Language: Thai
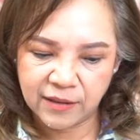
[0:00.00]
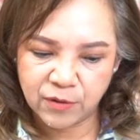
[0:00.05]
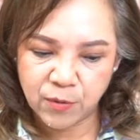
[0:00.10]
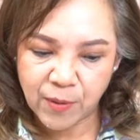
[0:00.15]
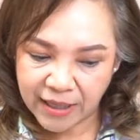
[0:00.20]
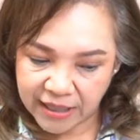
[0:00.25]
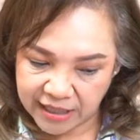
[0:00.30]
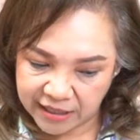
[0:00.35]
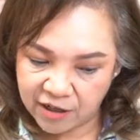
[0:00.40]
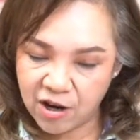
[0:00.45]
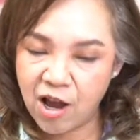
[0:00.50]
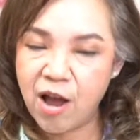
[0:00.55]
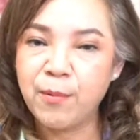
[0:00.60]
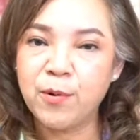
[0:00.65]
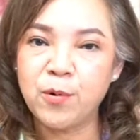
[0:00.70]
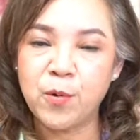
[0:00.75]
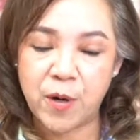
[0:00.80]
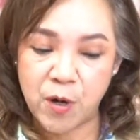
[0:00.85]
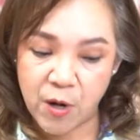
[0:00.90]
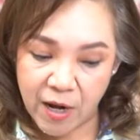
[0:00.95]
ธุรกิจครอบ
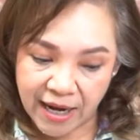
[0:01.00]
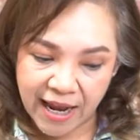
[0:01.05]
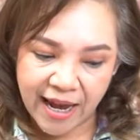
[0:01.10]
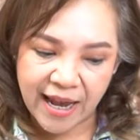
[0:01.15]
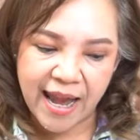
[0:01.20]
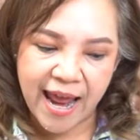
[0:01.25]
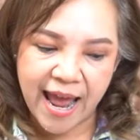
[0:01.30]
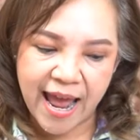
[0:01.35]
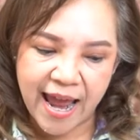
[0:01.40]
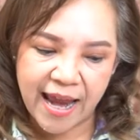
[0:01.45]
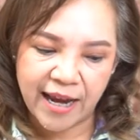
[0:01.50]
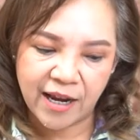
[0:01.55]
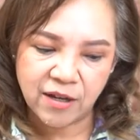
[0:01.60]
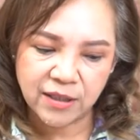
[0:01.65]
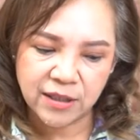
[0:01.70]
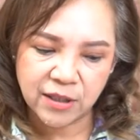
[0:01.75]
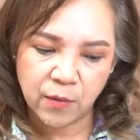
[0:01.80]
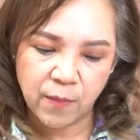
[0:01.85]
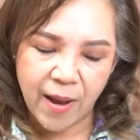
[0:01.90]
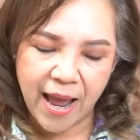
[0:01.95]
ครัวด้วยกันได้ก็
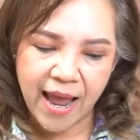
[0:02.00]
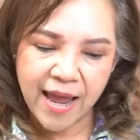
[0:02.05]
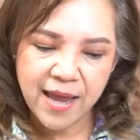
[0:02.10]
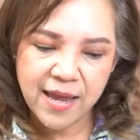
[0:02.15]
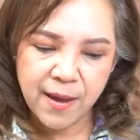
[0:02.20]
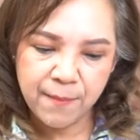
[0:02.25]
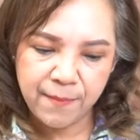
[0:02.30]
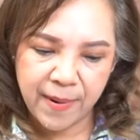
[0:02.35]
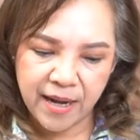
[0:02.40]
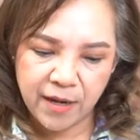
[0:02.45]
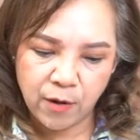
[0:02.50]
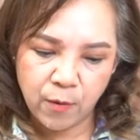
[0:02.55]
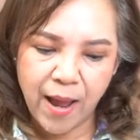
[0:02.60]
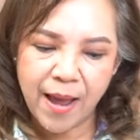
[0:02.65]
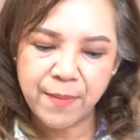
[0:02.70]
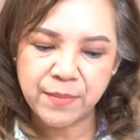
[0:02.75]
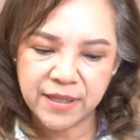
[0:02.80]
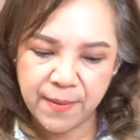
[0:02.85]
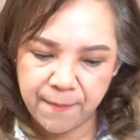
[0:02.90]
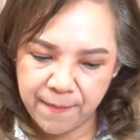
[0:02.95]
ถือว่าเป็นค
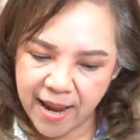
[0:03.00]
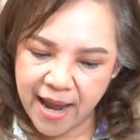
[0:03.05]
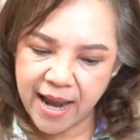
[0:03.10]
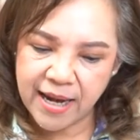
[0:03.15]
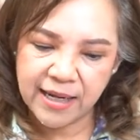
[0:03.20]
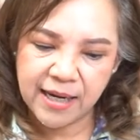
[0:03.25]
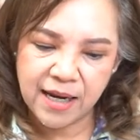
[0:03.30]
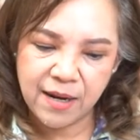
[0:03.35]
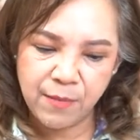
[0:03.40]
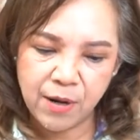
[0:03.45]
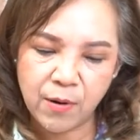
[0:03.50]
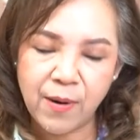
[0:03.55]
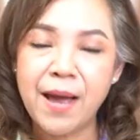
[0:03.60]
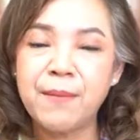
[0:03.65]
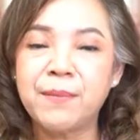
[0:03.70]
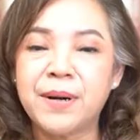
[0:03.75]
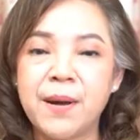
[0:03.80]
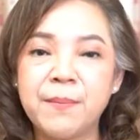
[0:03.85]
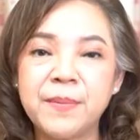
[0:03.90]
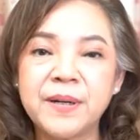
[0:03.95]
วามสัมพันธ์ที่มีค
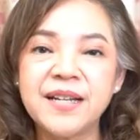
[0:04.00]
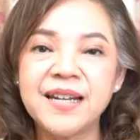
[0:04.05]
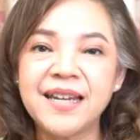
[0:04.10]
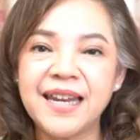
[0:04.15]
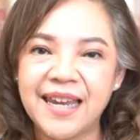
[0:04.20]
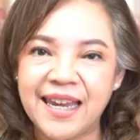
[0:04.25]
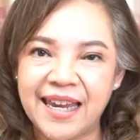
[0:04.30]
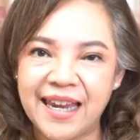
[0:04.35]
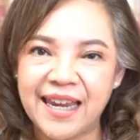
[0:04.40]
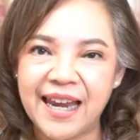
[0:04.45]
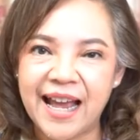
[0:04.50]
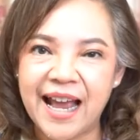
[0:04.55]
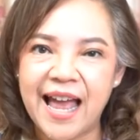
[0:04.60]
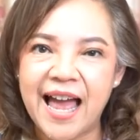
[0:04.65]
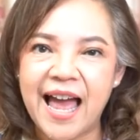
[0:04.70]
วามราบรื่นดีนะ